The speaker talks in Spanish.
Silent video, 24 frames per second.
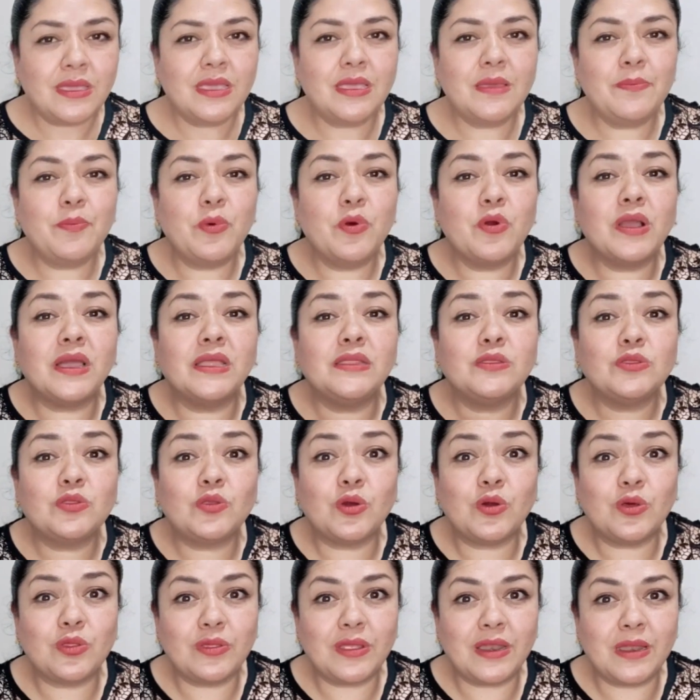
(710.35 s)
y pongan
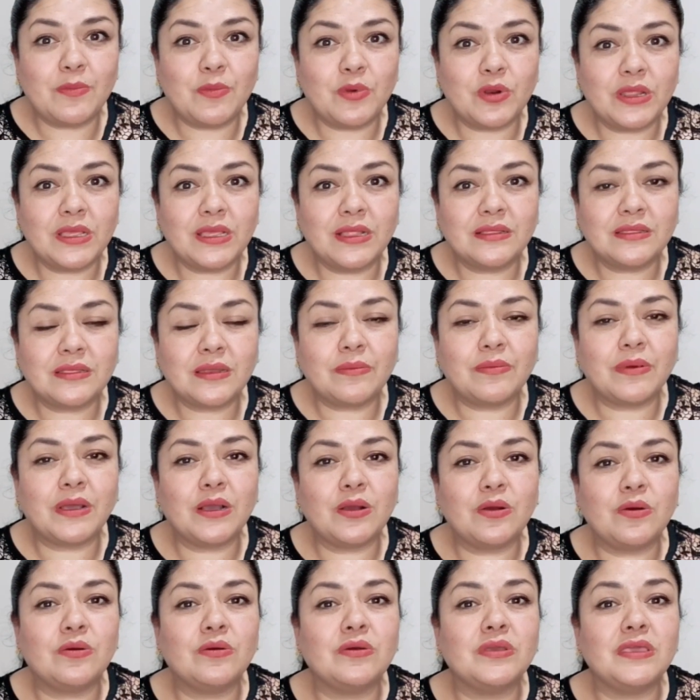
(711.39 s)
todo el amor en el
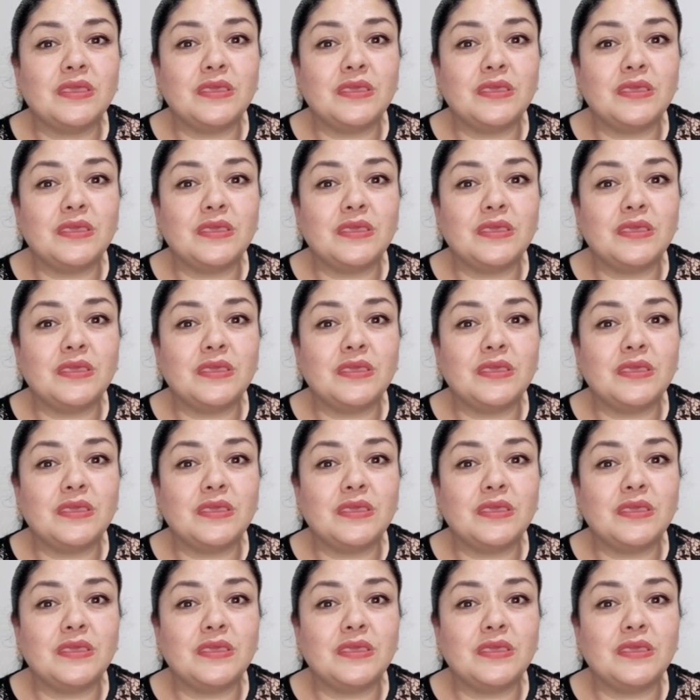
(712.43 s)
trabajo